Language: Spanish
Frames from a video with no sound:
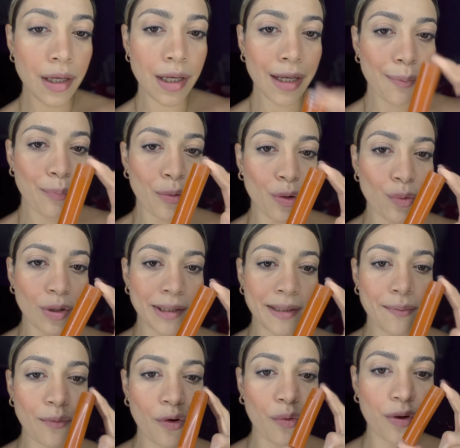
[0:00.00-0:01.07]
Y por
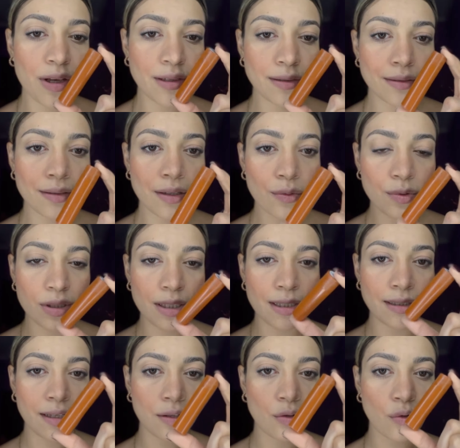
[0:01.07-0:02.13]
último voy a estar
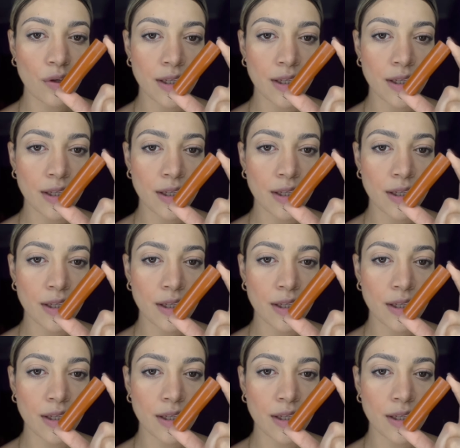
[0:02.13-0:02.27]
utilizando